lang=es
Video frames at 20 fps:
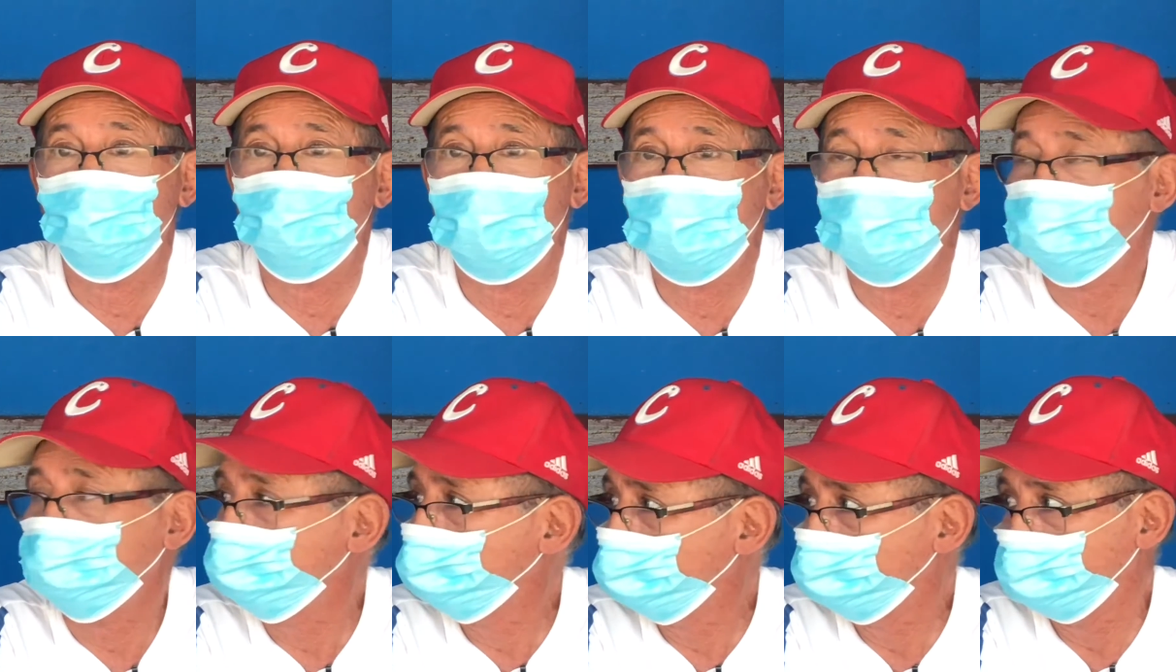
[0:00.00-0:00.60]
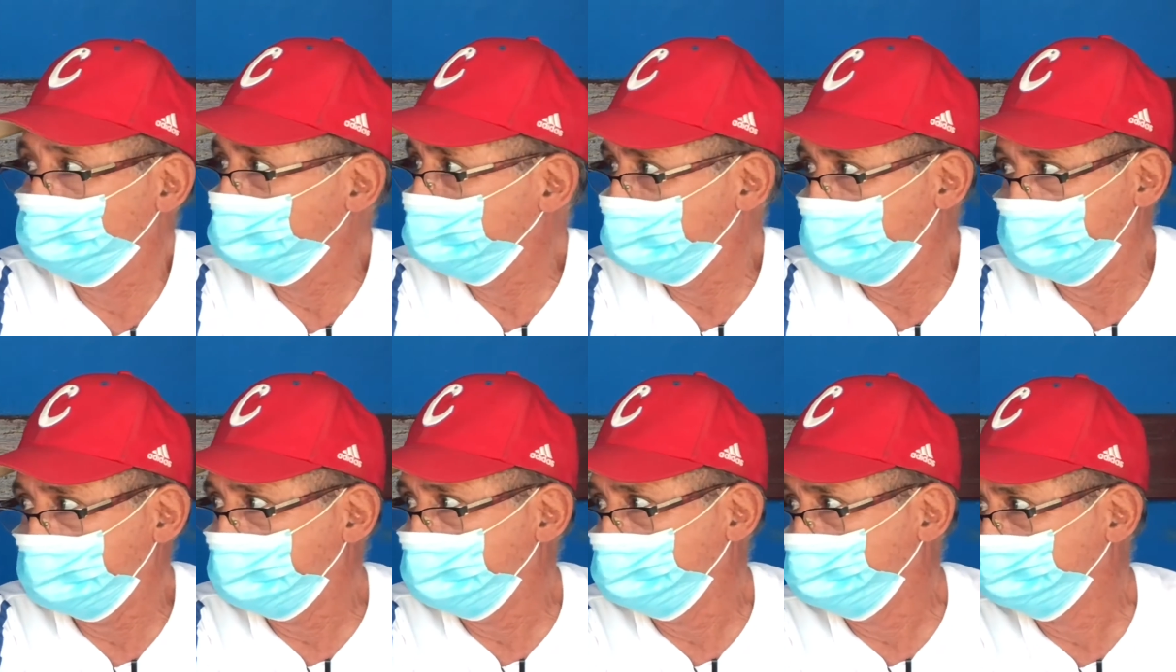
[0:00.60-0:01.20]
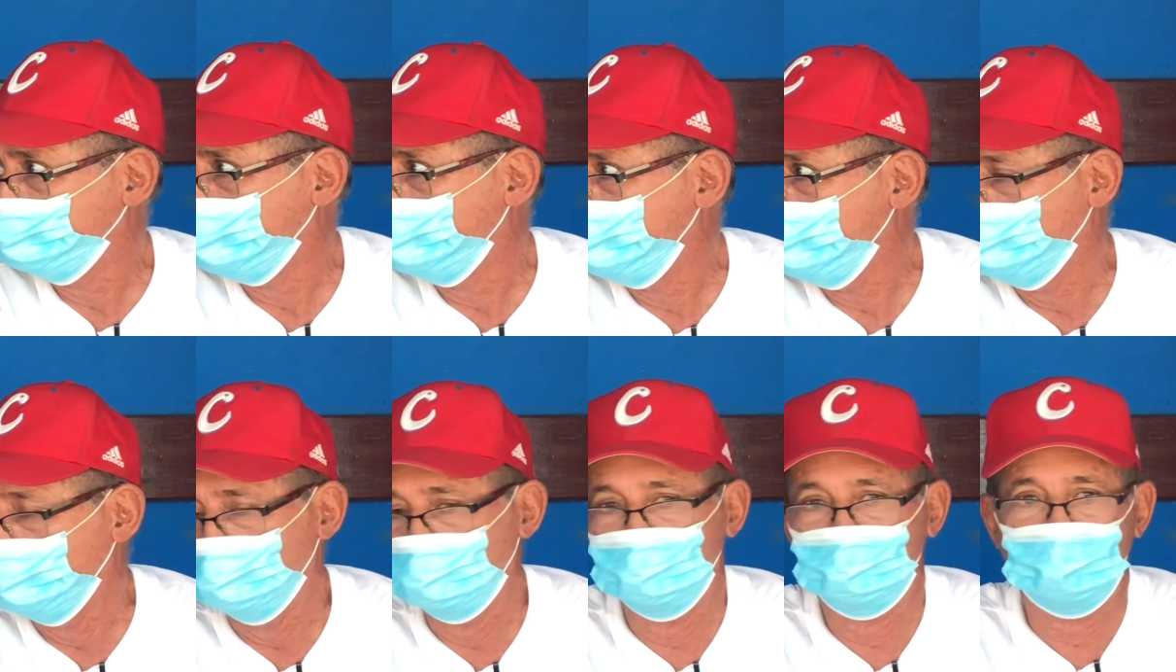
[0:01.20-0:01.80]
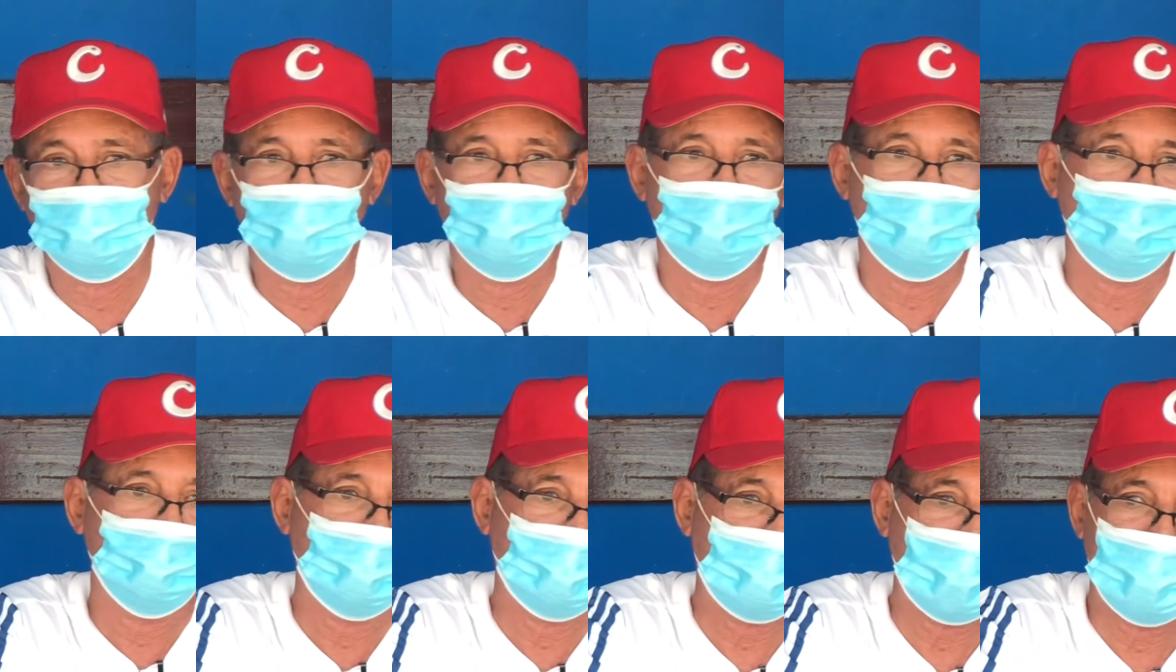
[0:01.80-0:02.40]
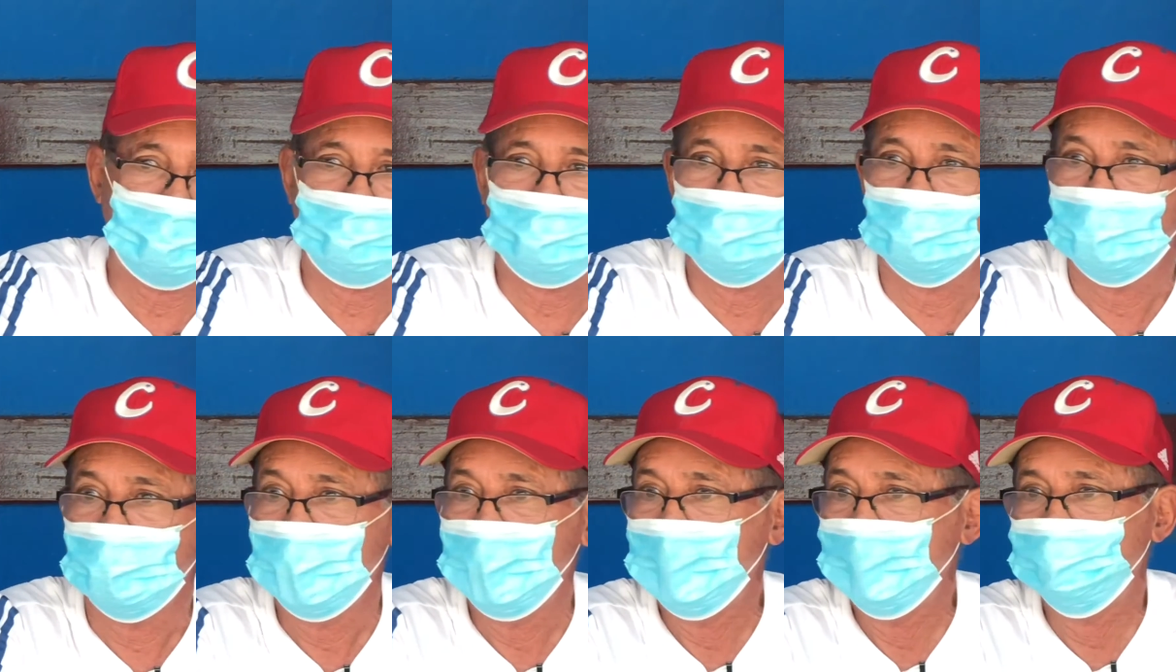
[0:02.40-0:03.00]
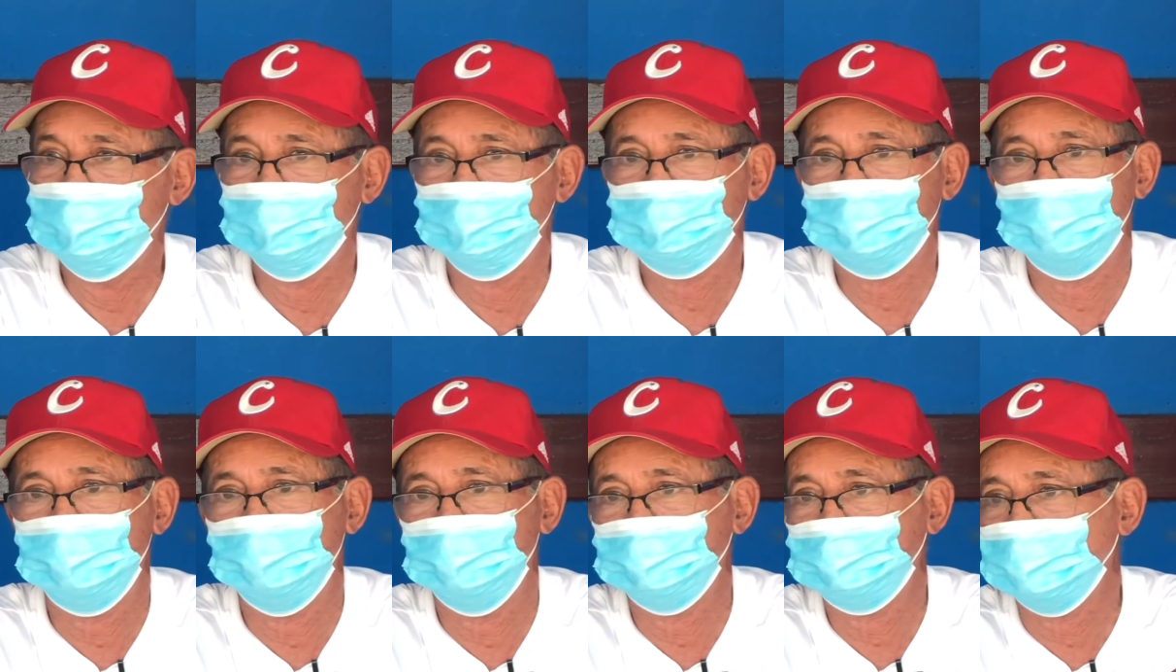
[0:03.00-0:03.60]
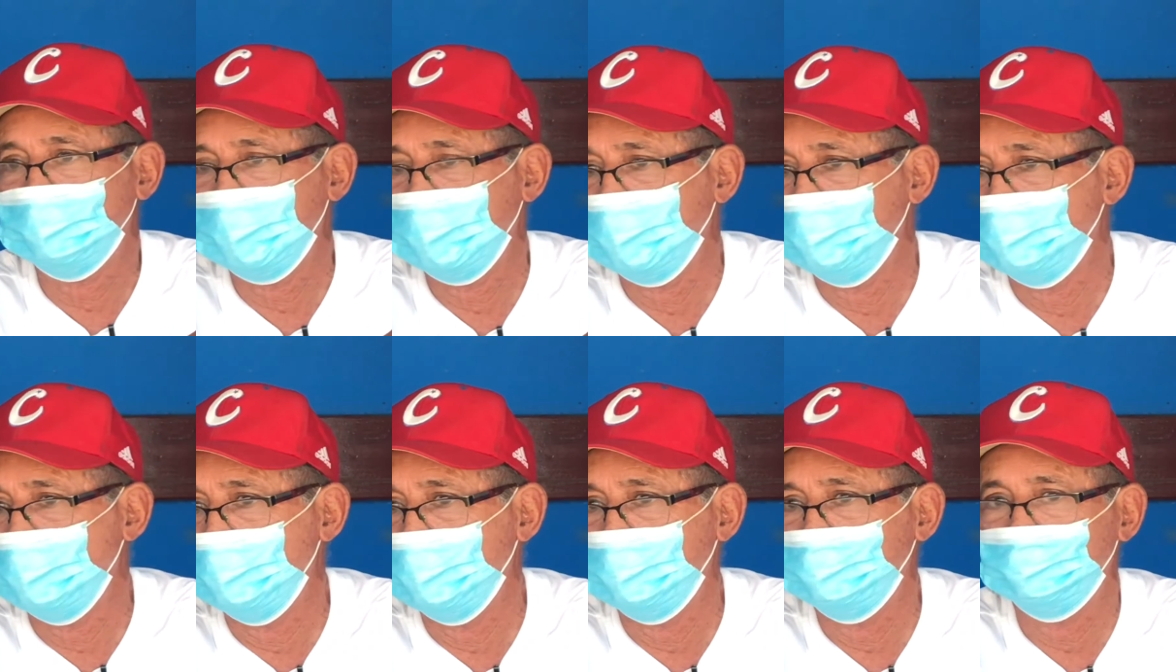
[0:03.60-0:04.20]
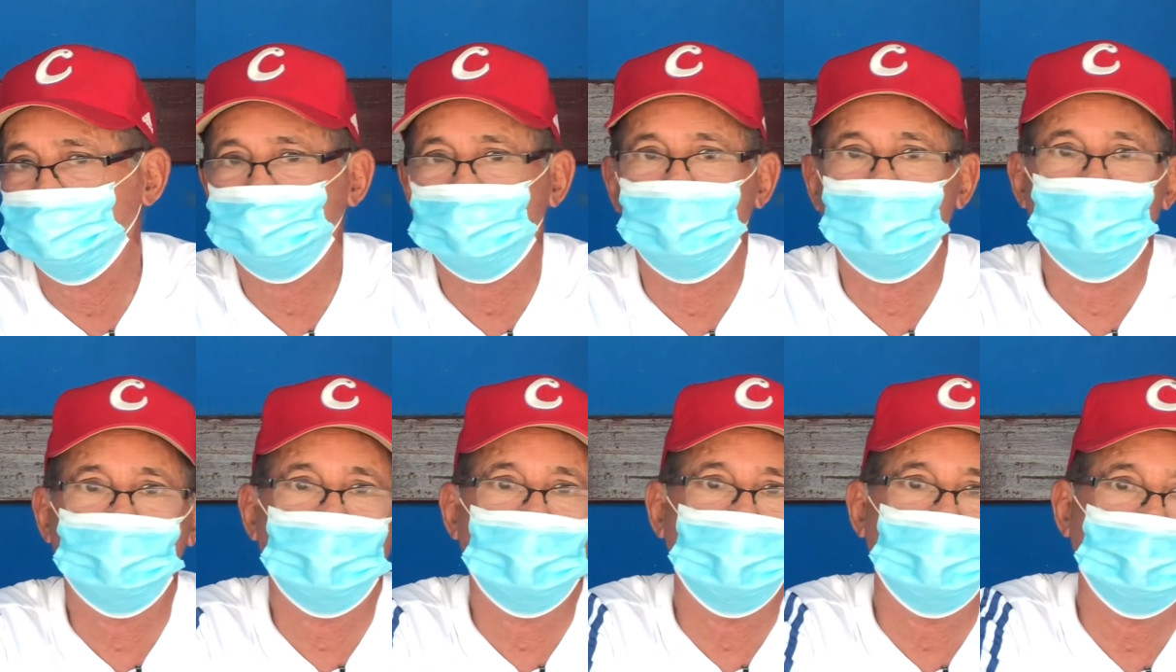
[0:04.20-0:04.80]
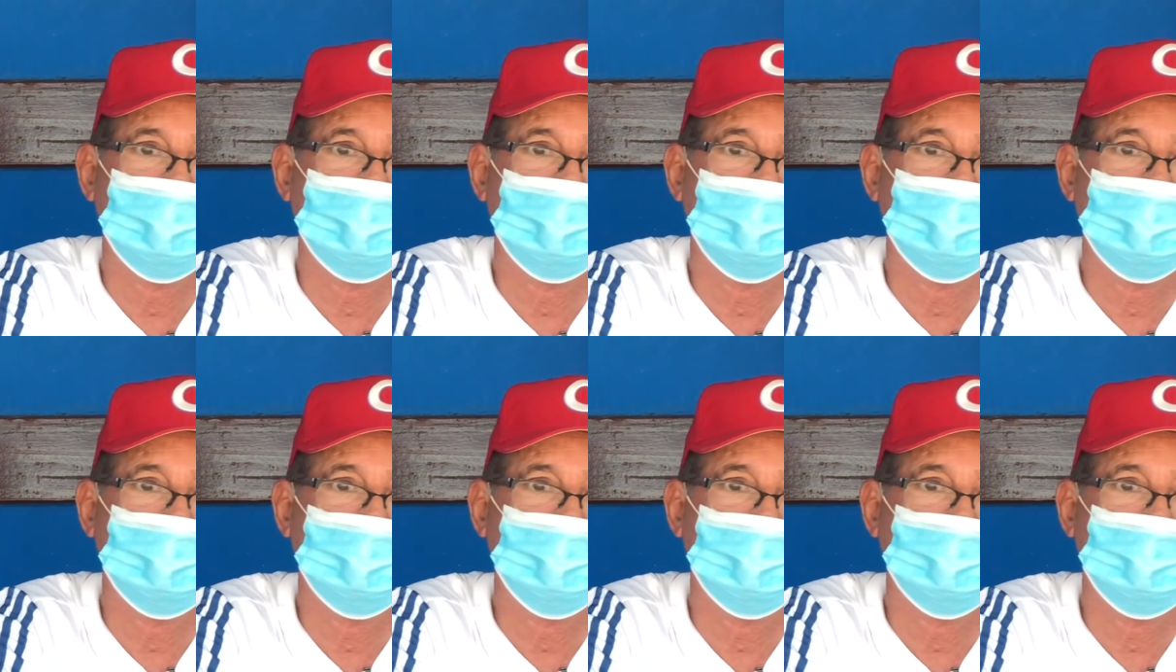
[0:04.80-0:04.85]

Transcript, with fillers: a la construcción de carrera no sabemos, no tenemos hombres rápidos, no sabemos tocar la bola, no sabemos el